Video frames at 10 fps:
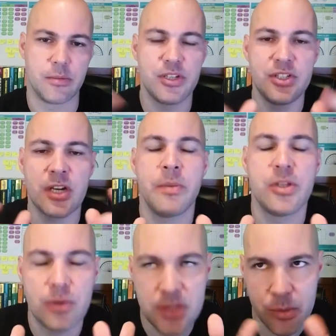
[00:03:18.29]
Porque
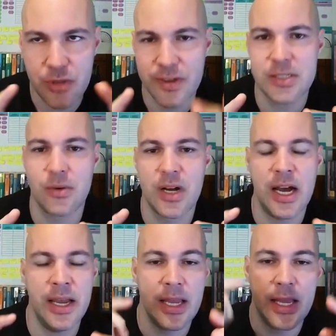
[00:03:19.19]
geralmente quando a motivação
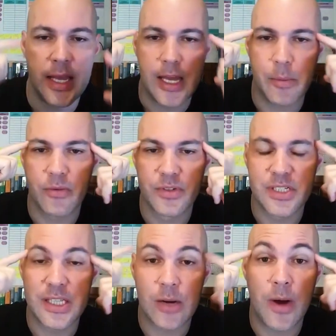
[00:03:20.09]
cai, é porque
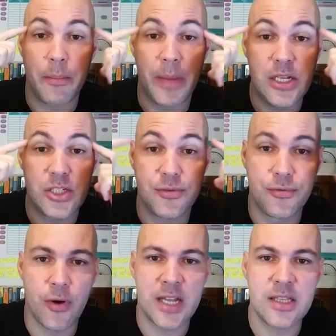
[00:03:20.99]
você está com a mente
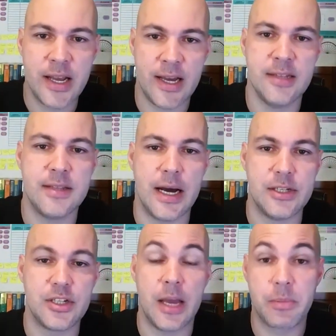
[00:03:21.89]
fora da
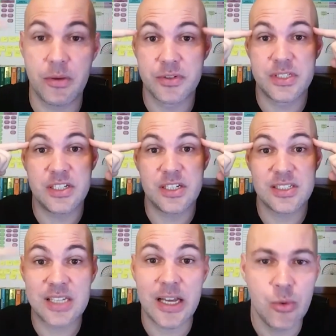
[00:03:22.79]
realidade, é porque você já
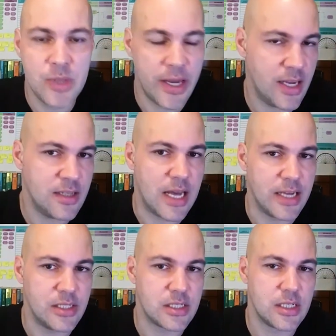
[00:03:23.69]
saiu da
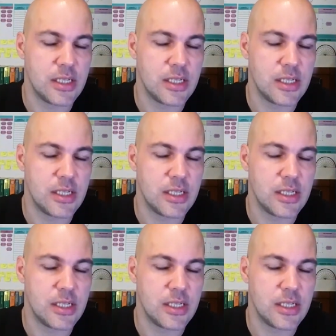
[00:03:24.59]
realidade.